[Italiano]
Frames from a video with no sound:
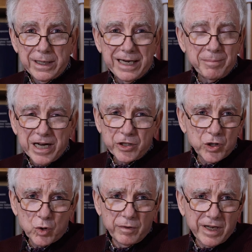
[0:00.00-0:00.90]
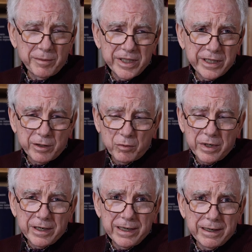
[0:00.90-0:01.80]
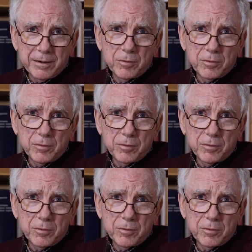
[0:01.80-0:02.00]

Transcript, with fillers: Le immagini sono veramente una,